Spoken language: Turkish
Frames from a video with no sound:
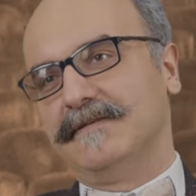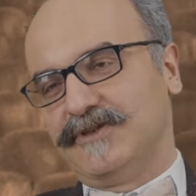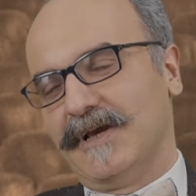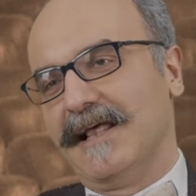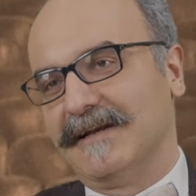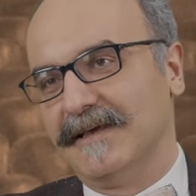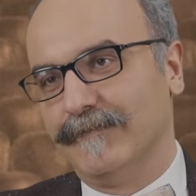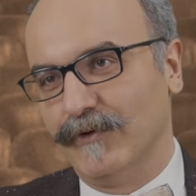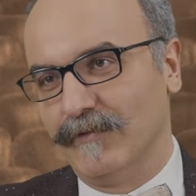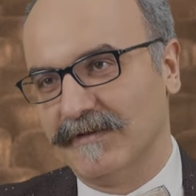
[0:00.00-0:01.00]
şeyler de
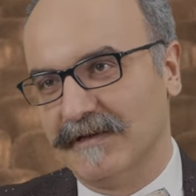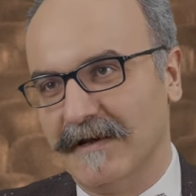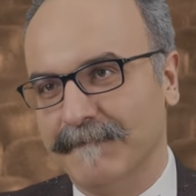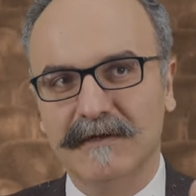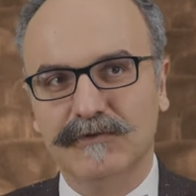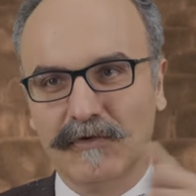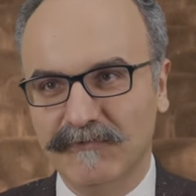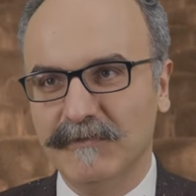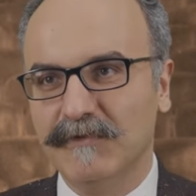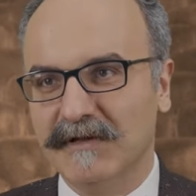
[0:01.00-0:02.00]
yapıyor. Mesela son
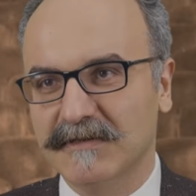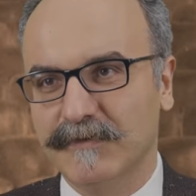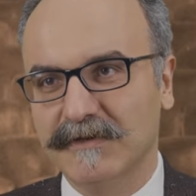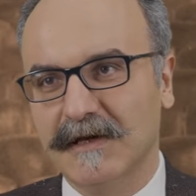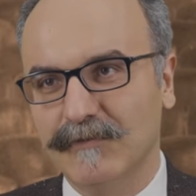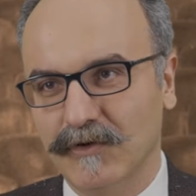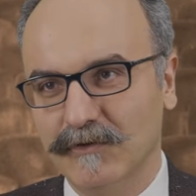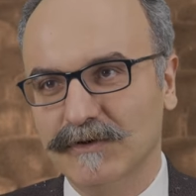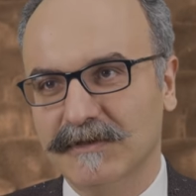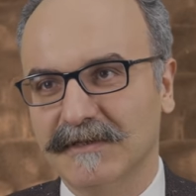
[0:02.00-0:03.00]
filmi Once Upon a Time in
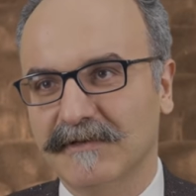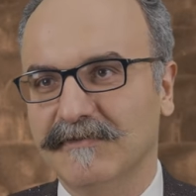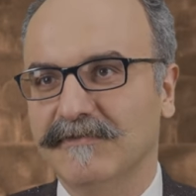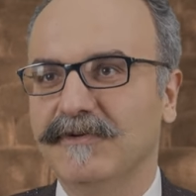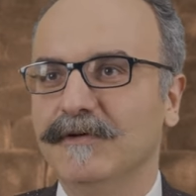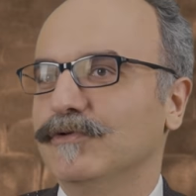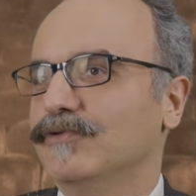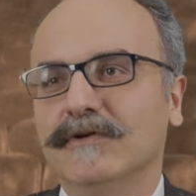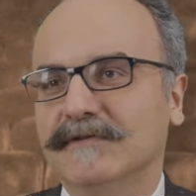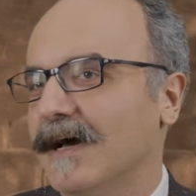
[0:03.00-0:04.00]
Hollywood'da da filmin
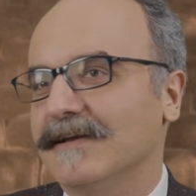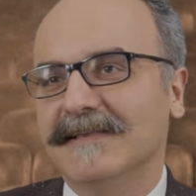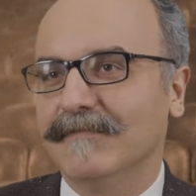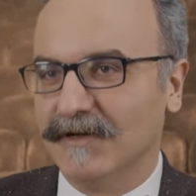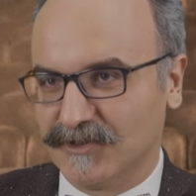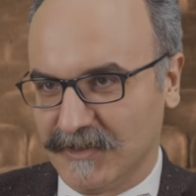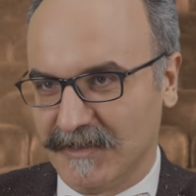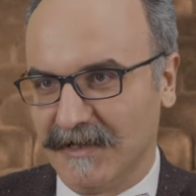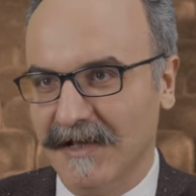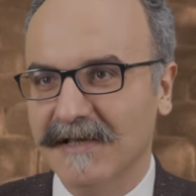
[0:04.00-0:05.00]
sonu tarihten başka
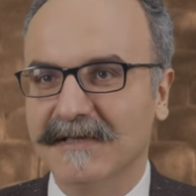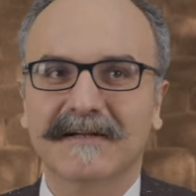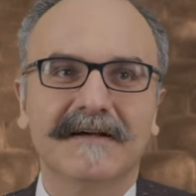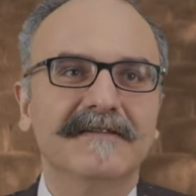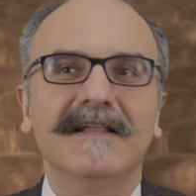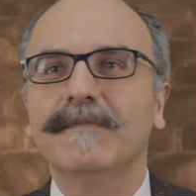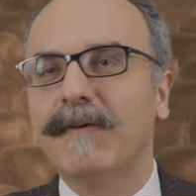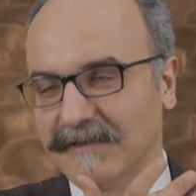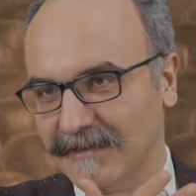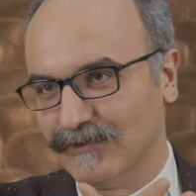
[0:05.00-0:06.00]
yere. Ya da Nazileri
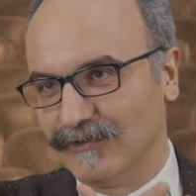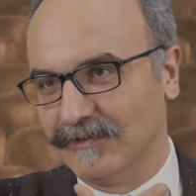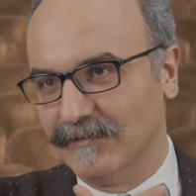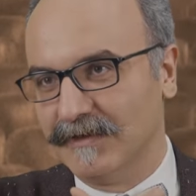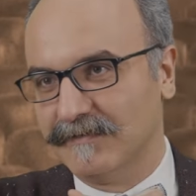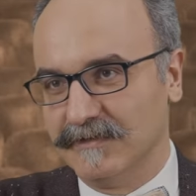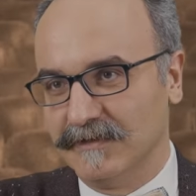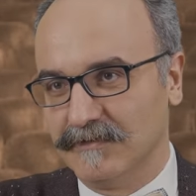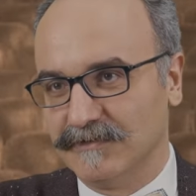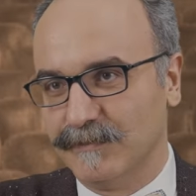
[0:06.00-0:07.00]
patlatıyordu değil mi?
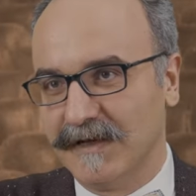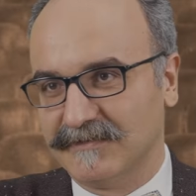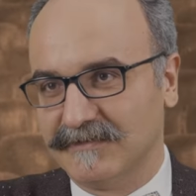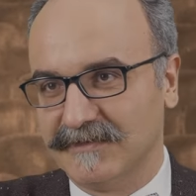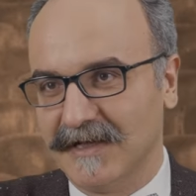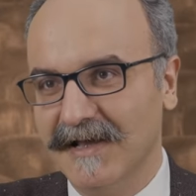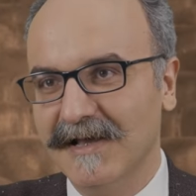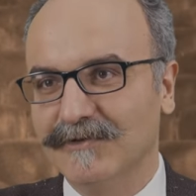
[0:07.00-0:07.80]
Inglourious Basterds'a.